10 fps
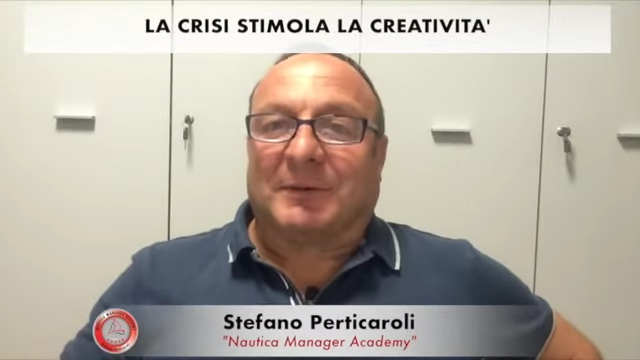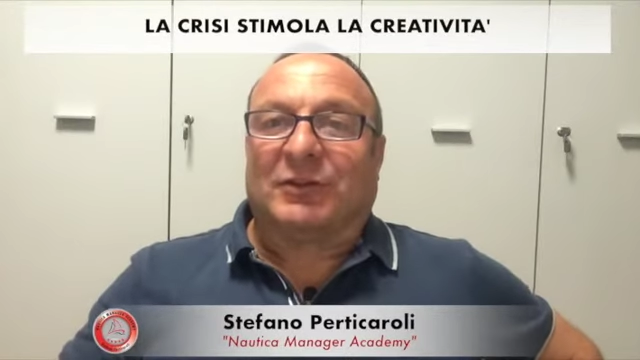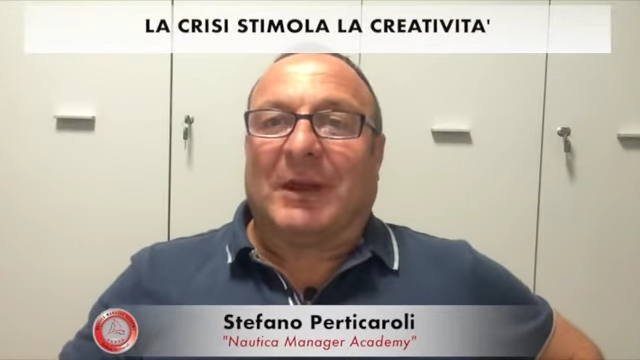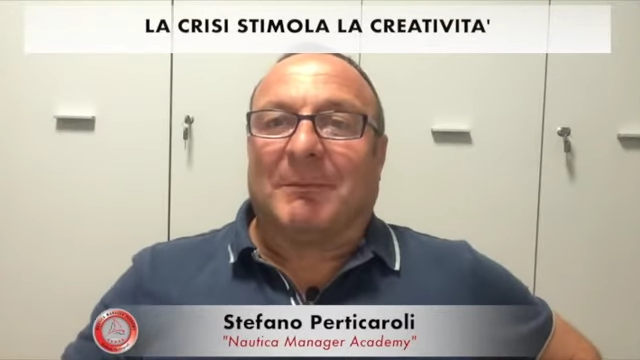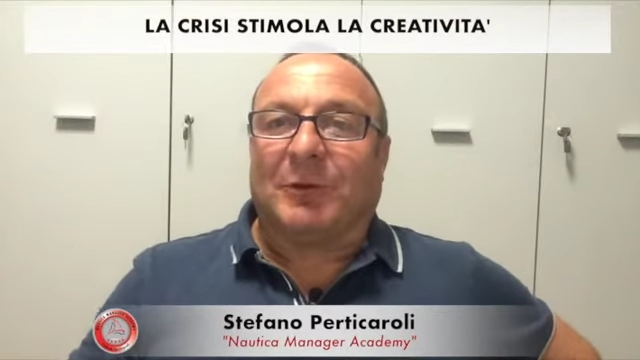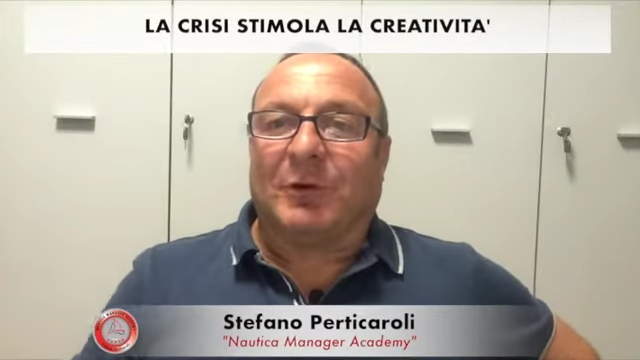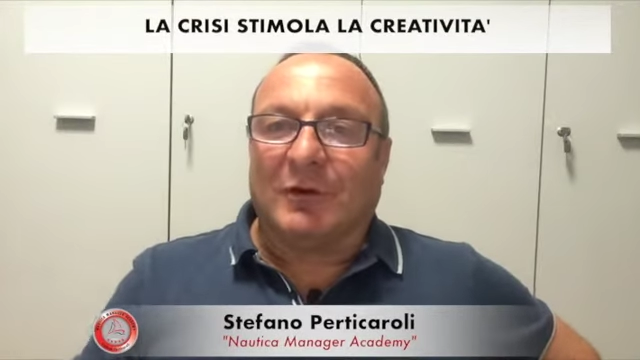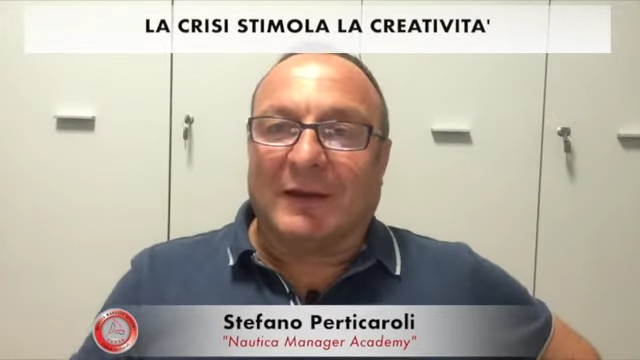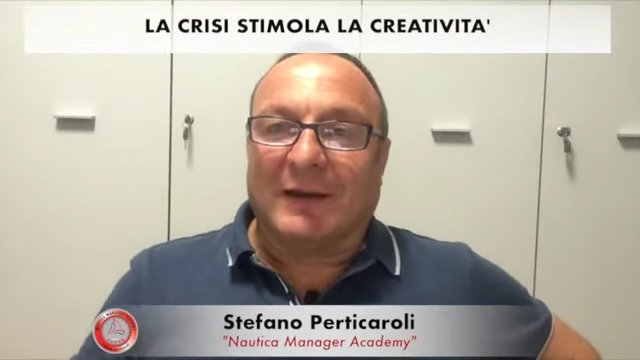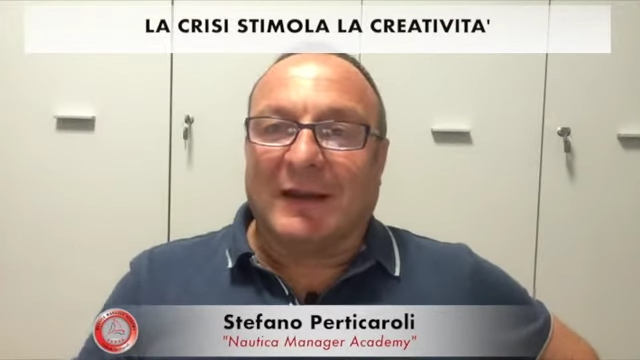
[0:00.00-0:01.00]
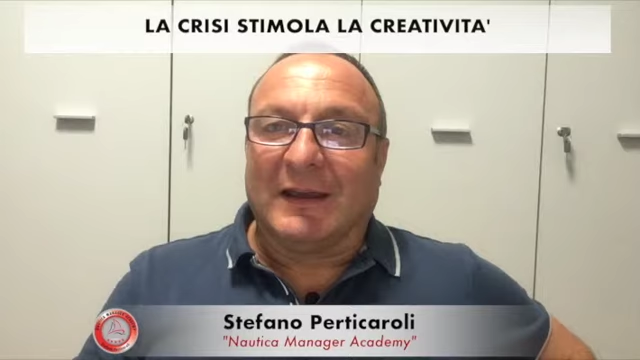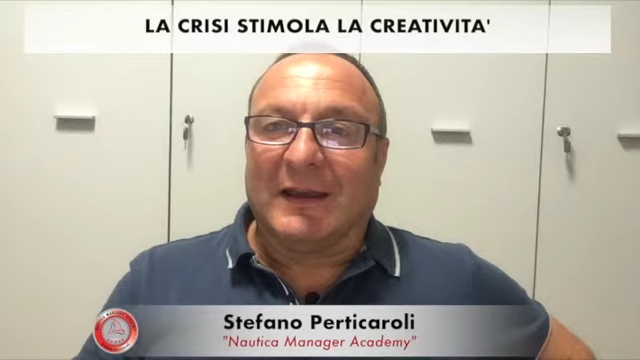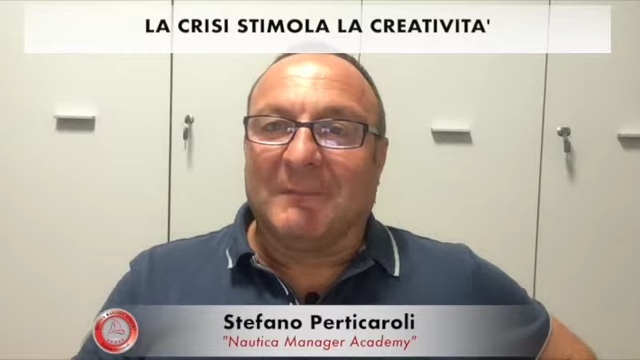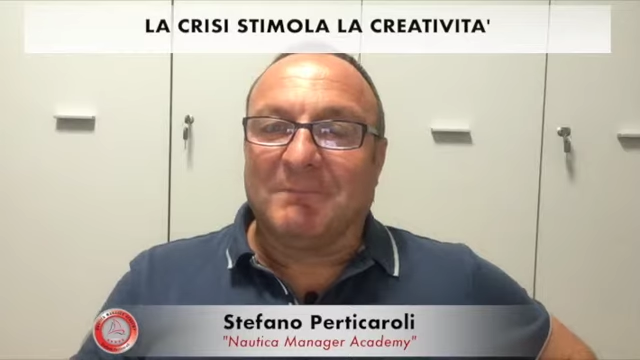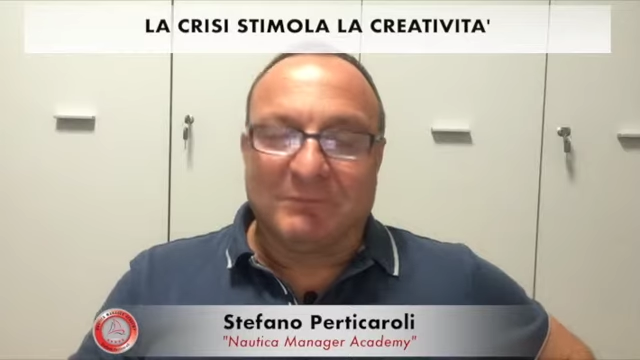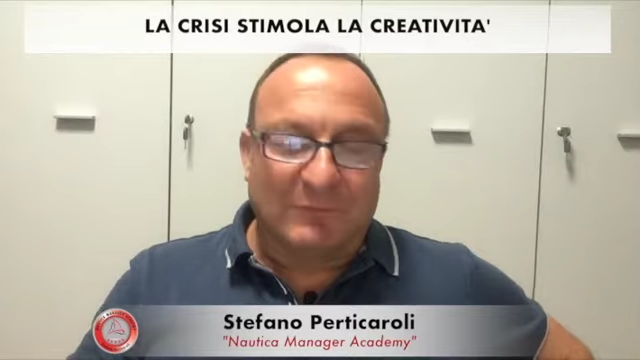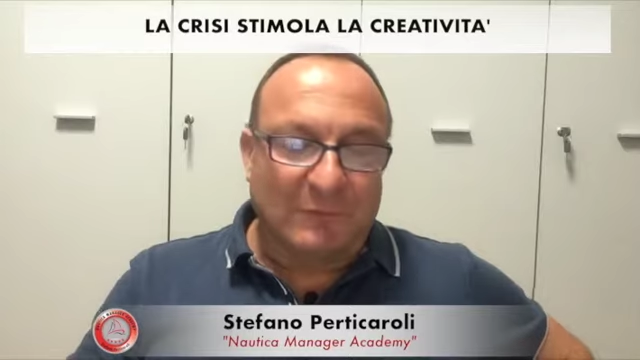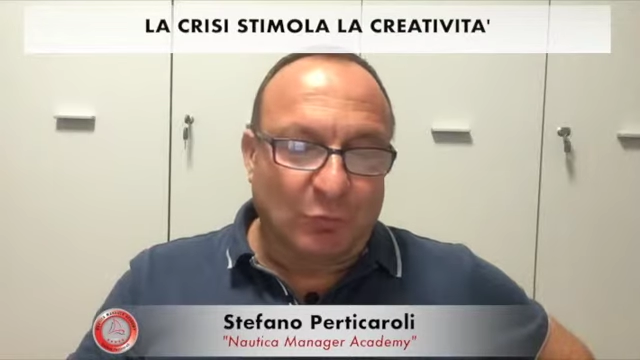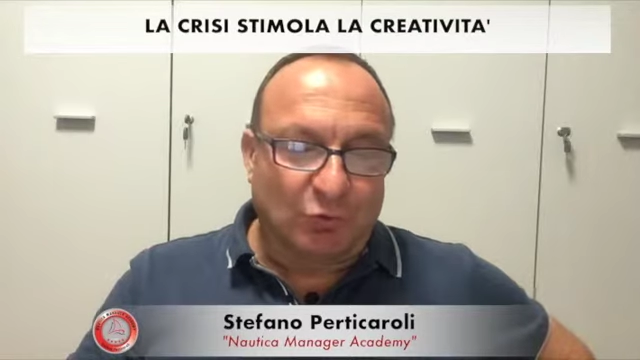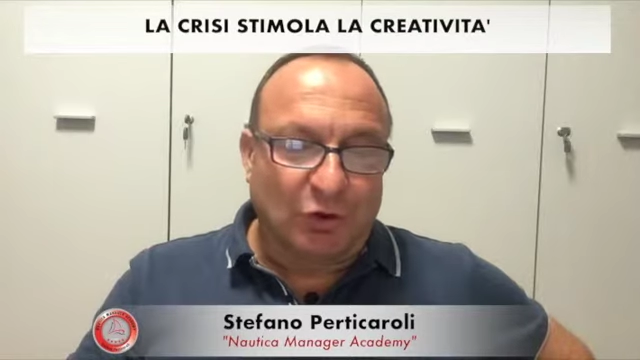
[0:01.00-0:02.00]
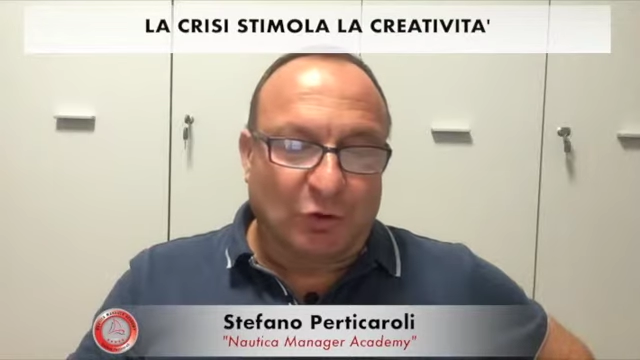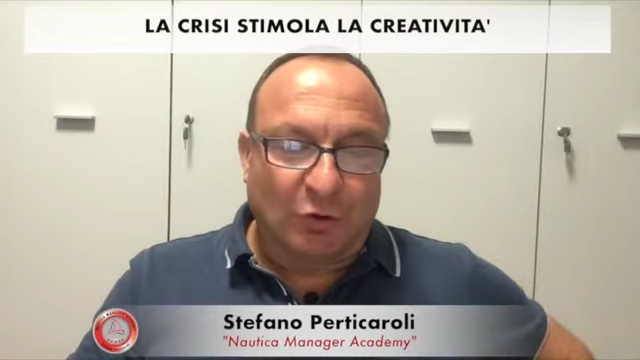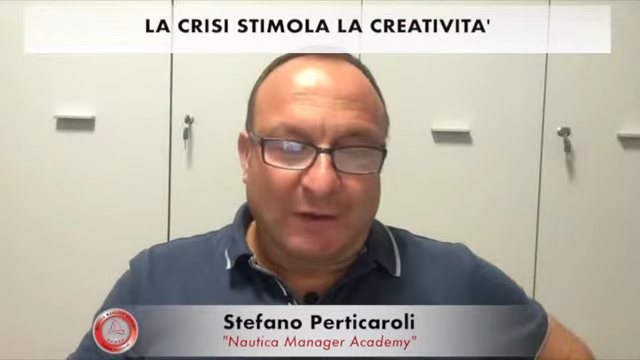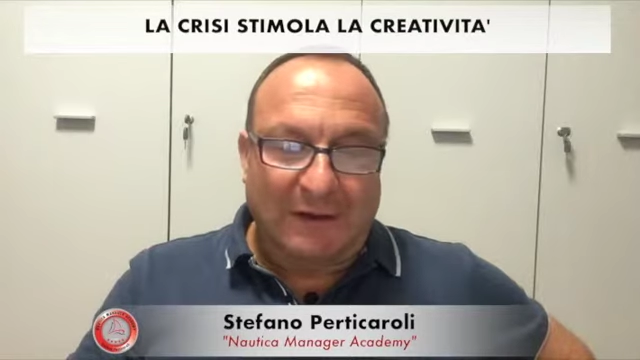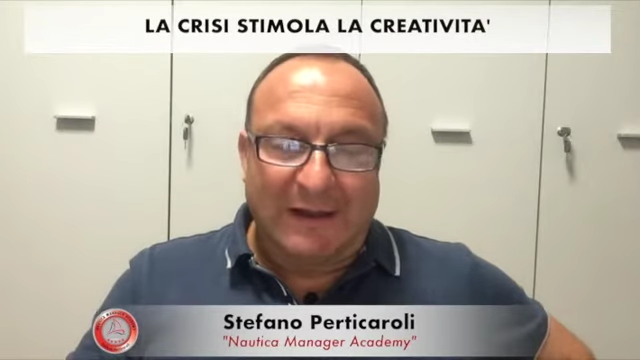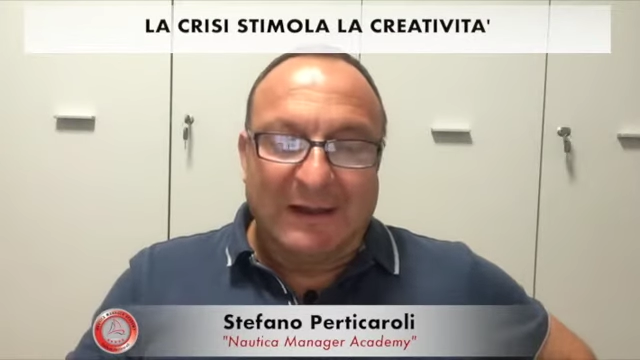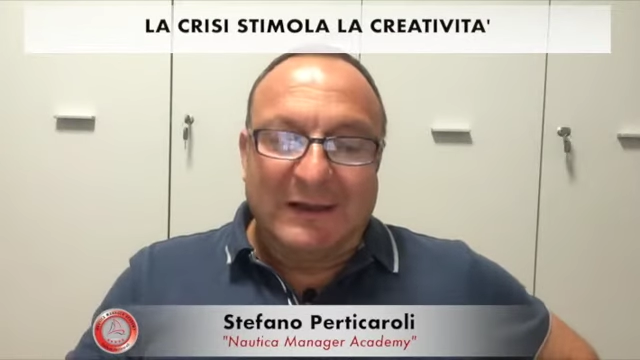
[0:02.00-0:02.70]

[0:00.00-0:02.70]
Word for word: per esempio ehm, uscì con